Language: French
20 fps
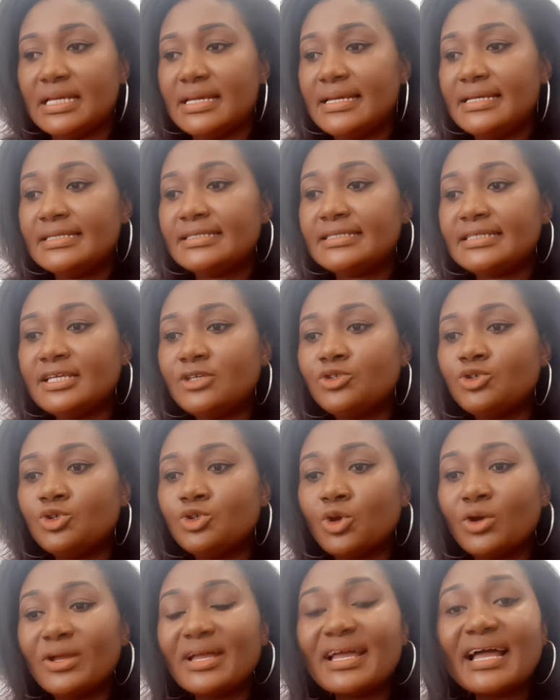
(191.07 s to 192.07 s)
si tu
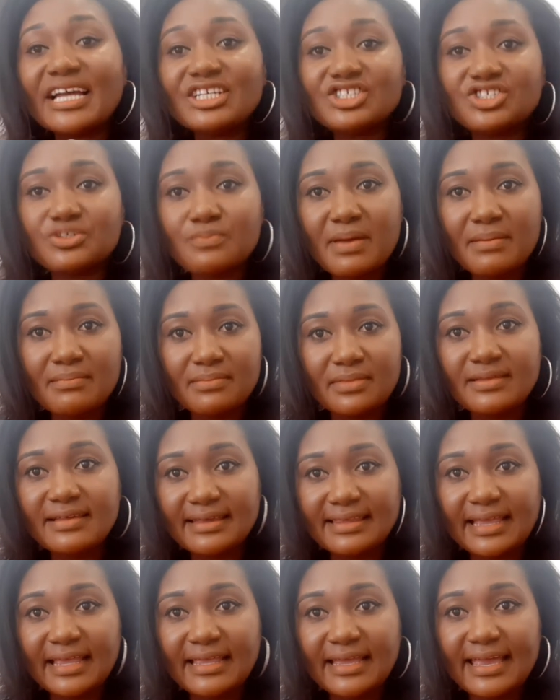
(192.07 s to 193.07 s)
te caches même
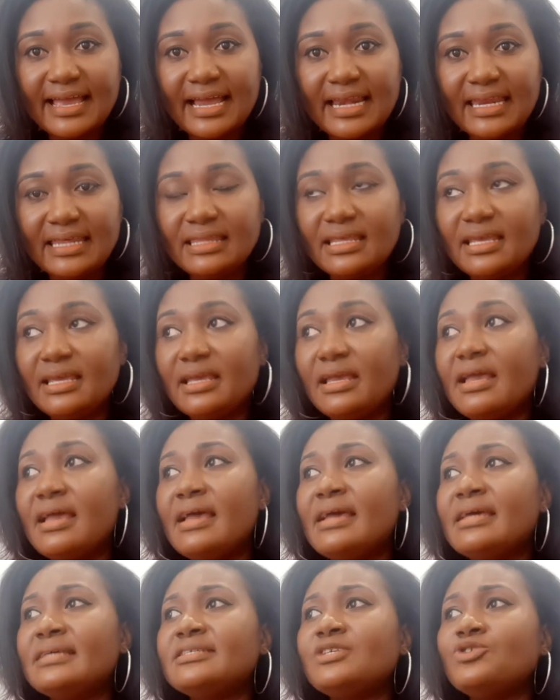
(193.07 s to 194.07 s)
certaines réalités,
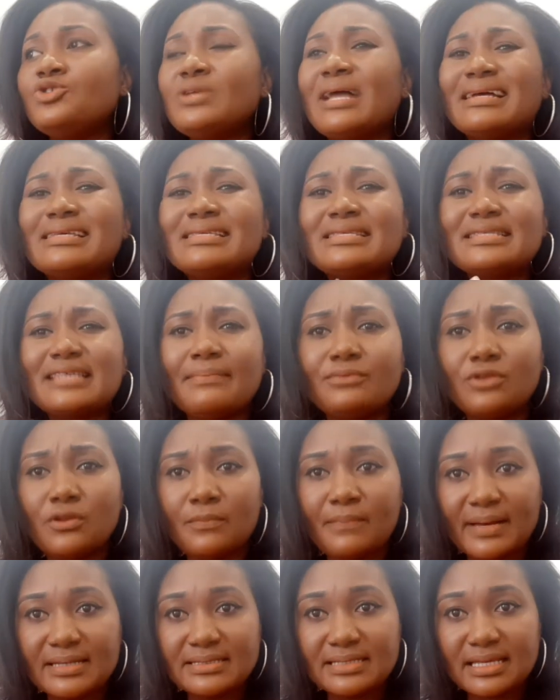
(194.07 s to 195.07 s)
si tu n'acceptes
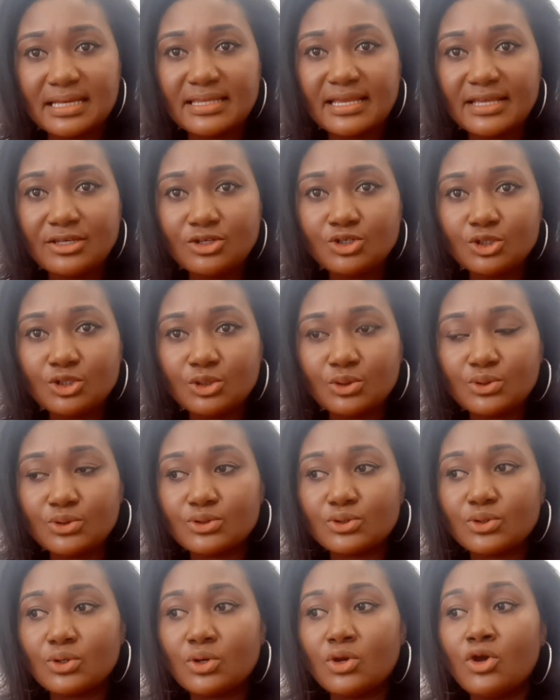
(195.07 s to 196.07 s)
pas certaines
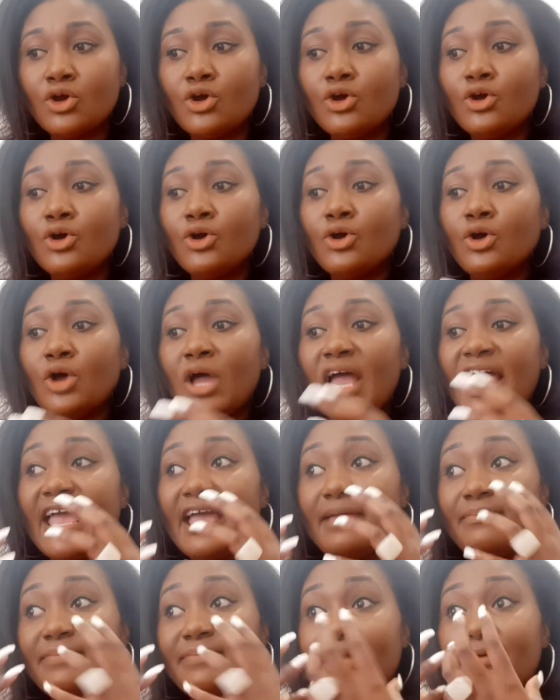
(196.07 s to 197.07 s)
choses,
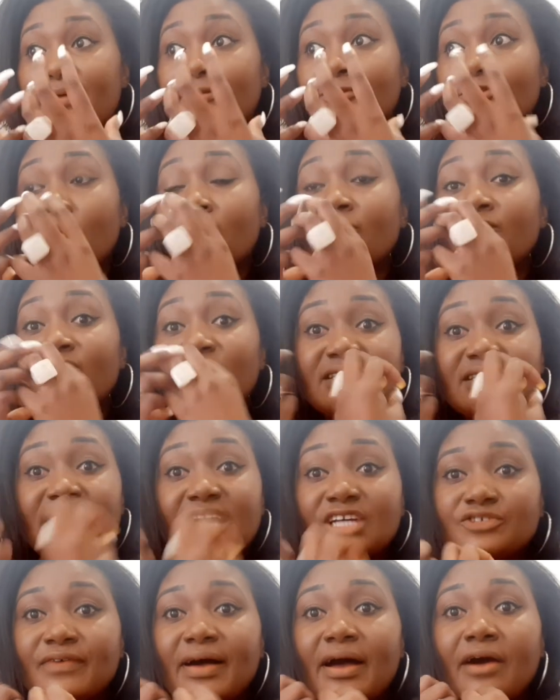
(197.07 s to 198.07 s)
eh bien, ton
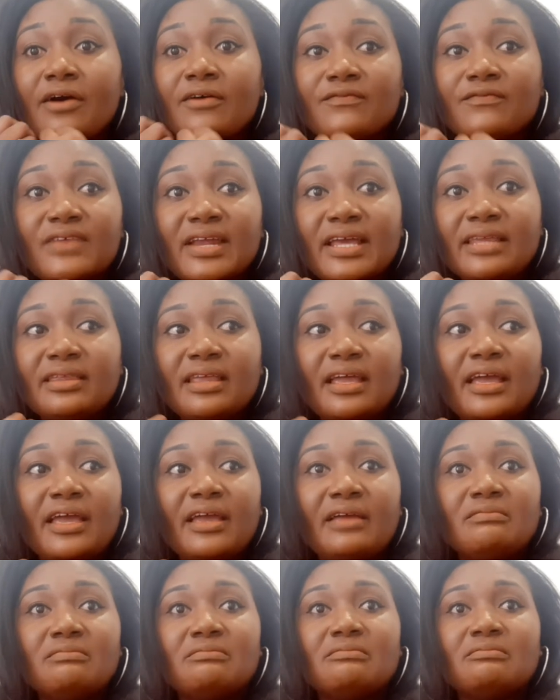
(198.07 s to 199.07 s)
visage va
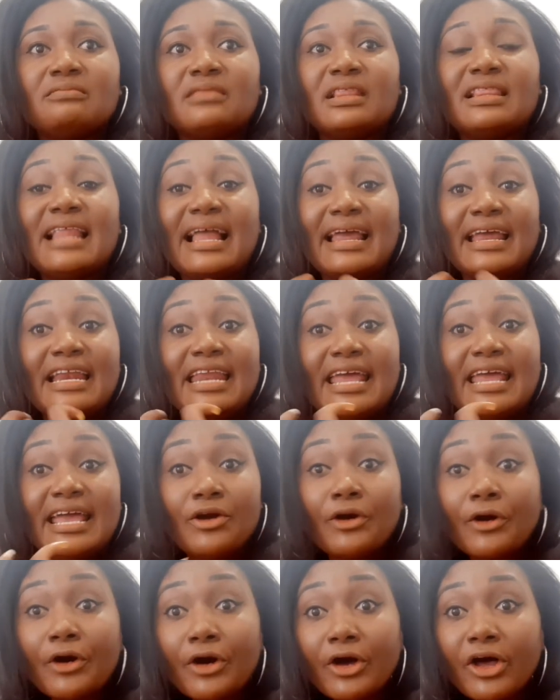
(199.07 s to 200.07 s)
refléter
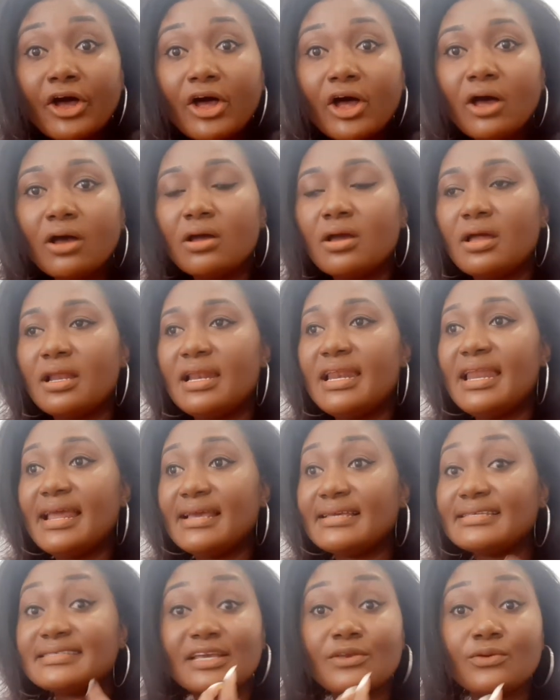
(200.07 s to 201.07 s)
l'aigreur,
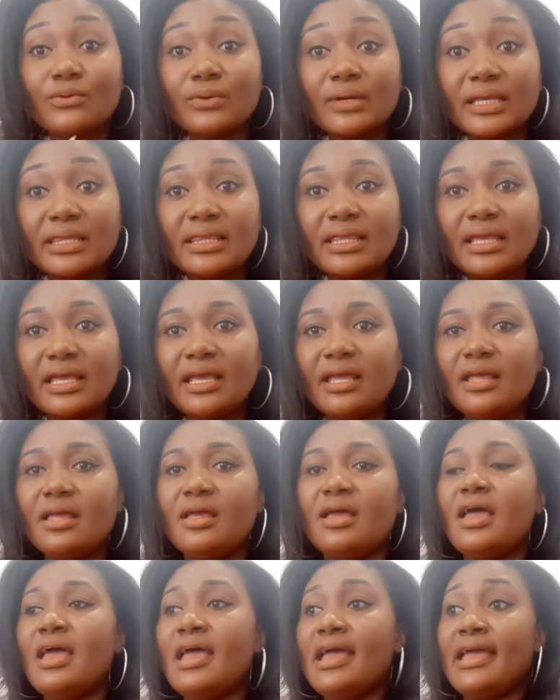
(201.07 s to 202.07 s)
l'insécurité
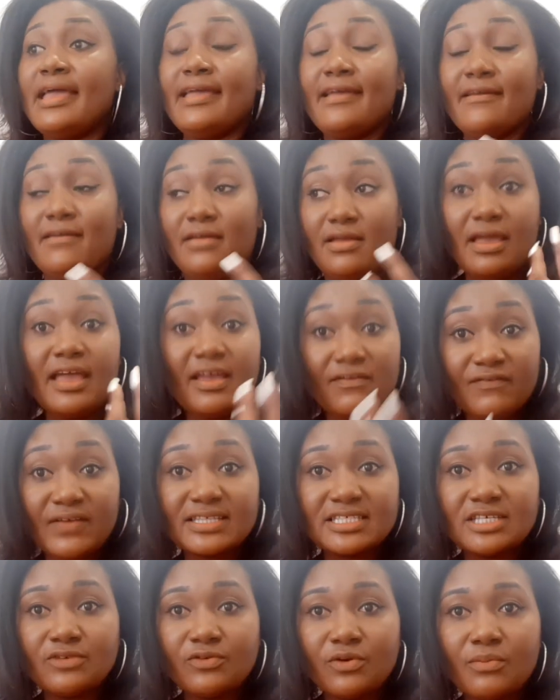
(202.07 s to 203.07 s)
et
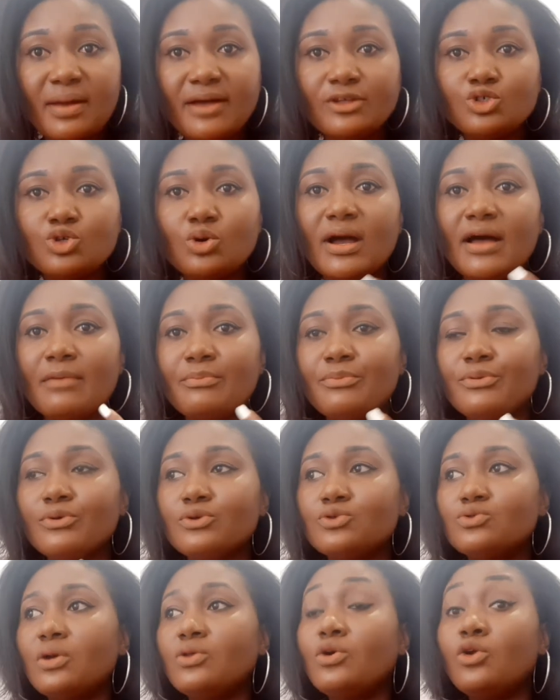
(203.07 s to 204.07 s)
effectivement, tu auras
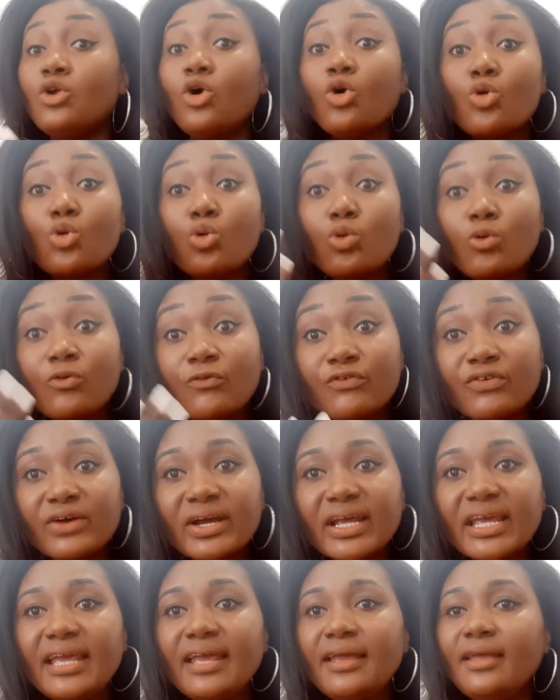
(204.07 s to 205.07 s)
besoin de le
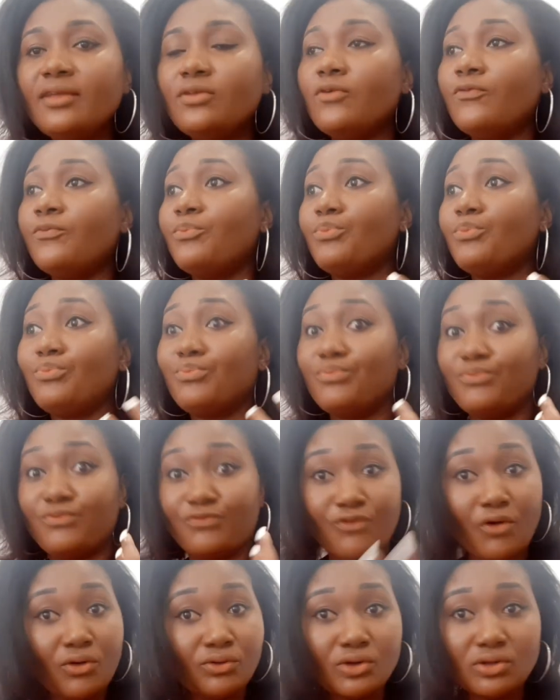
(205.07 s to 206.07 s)
couvrir de
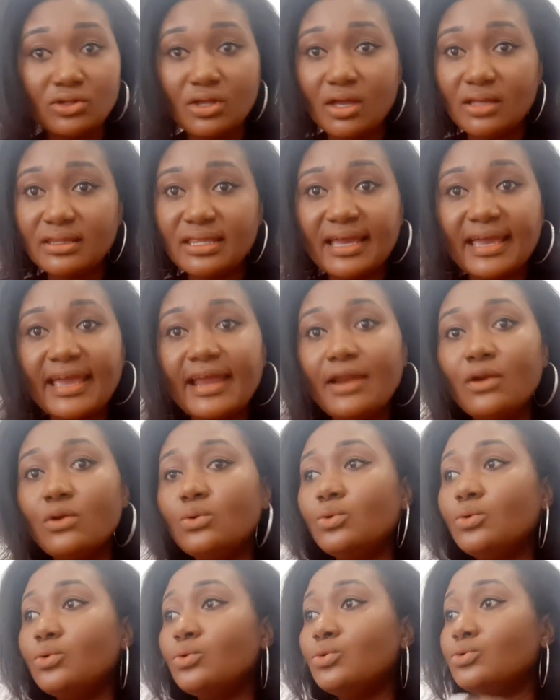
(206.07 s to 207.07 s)
fond de teint très
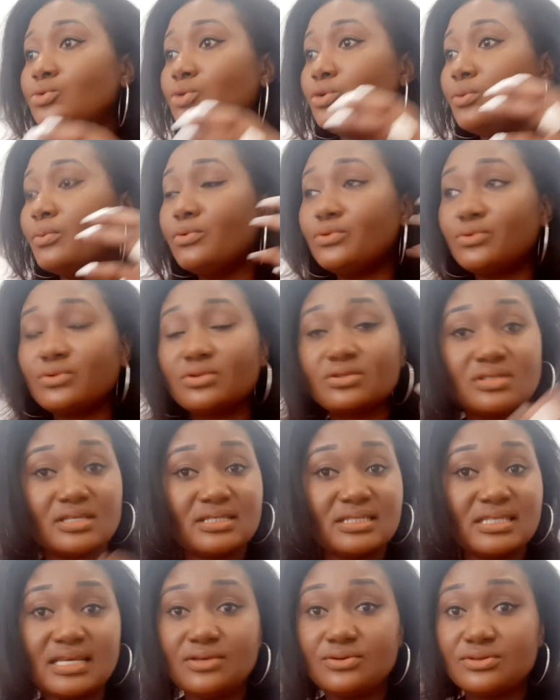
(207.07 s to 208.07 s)
lourd, de
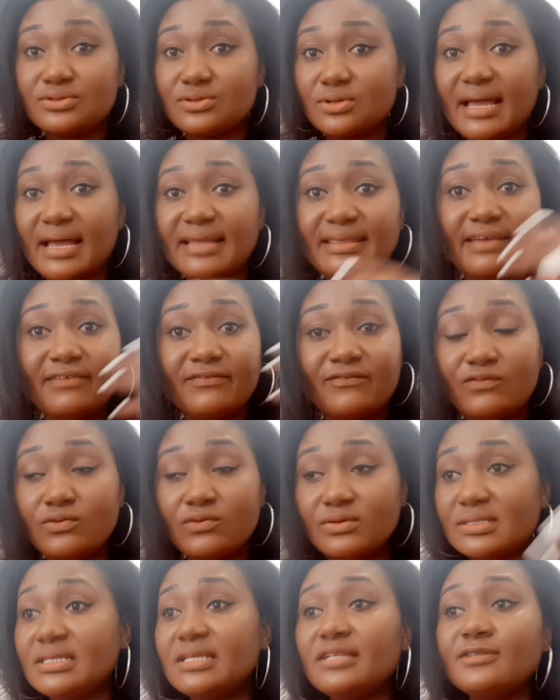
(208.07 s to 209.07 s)
ceci, de cela, des
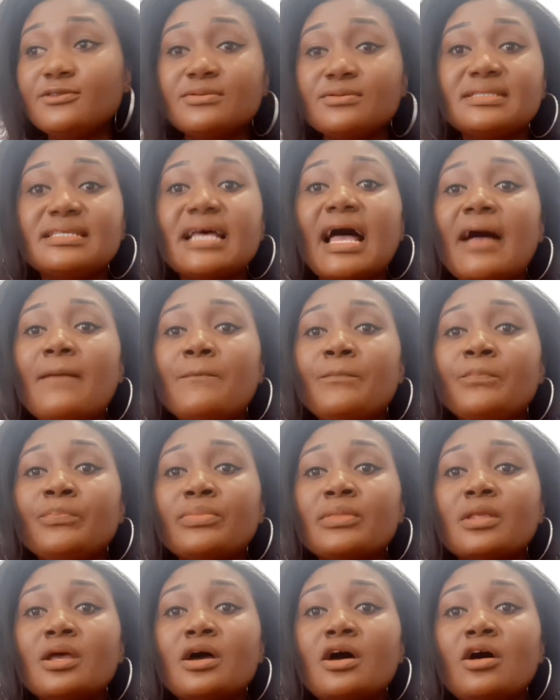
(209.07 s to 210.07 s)
fossiles, tout ça,
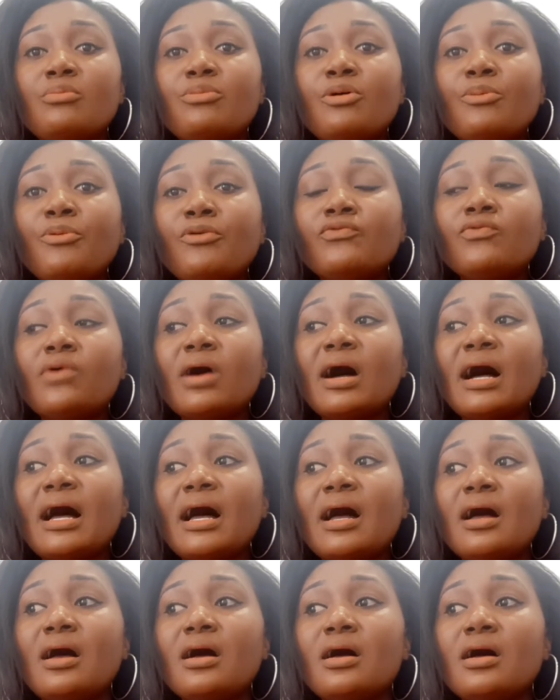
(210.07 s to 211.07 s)
pour
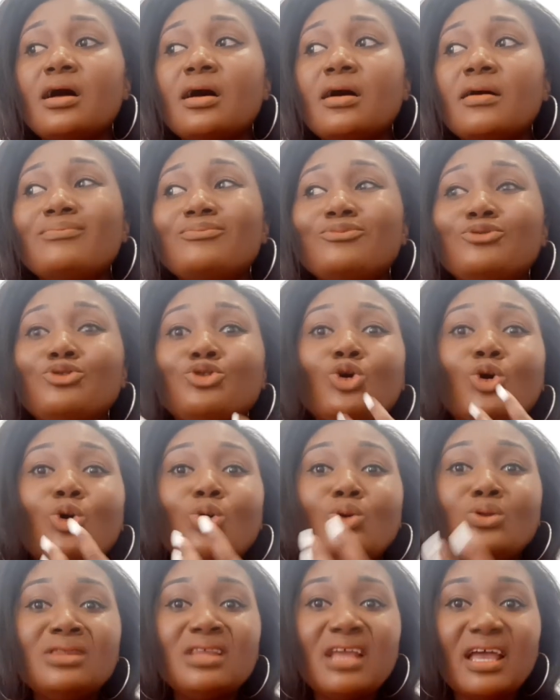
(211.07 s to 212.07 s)
pouvoir
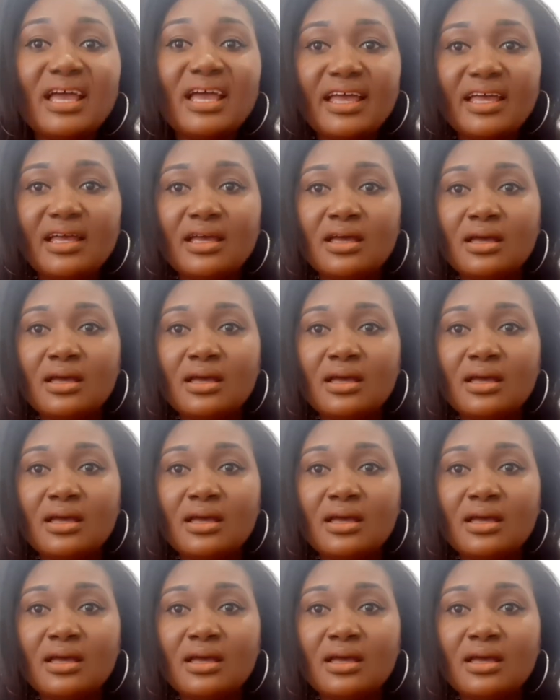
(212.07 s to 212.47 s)
donner